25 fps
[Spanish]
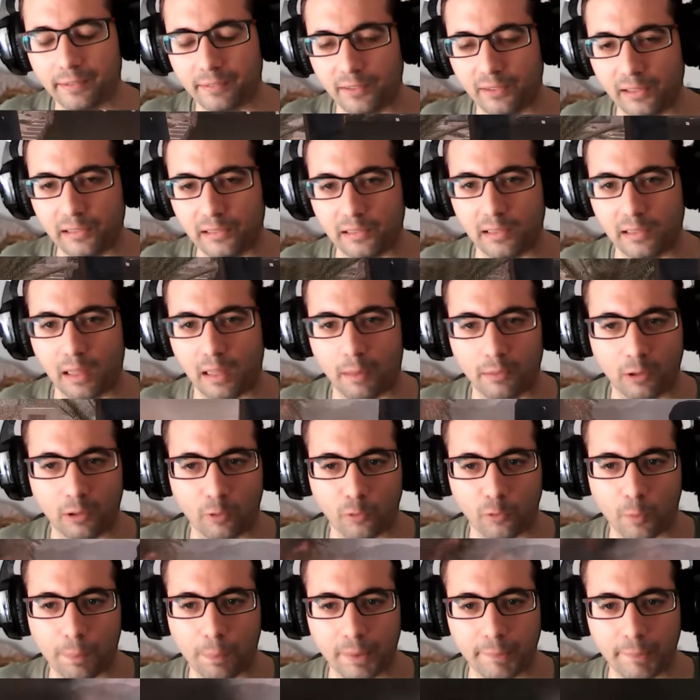sí,
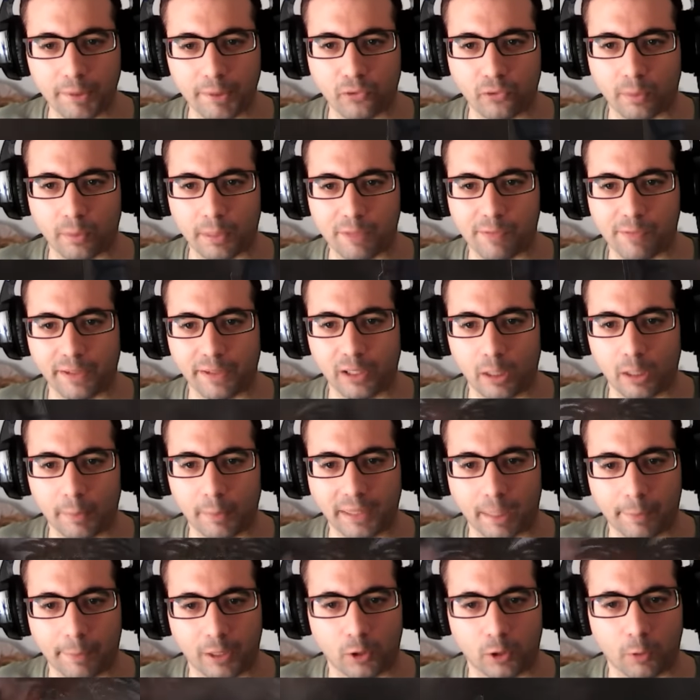los dos primeros habré fallado la
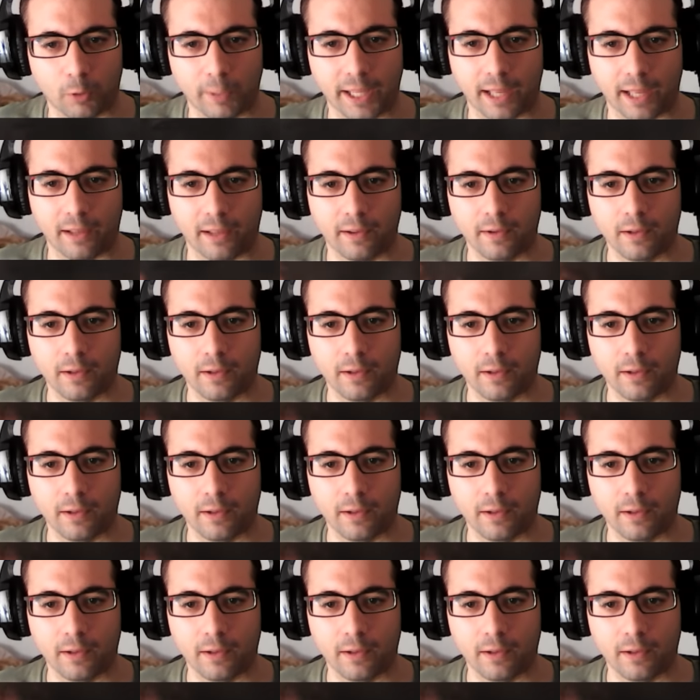mitad, pero no vean.